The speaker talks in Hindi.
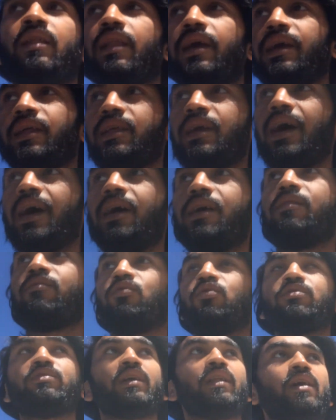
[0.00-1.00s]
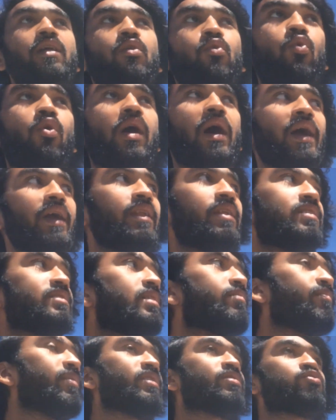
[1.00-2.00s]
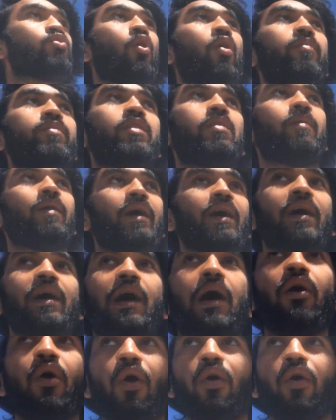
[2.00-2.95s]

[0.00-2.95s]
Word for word: लेकिन यार वो साला रुका ही नहीं जब मैं स्टॉप दबाया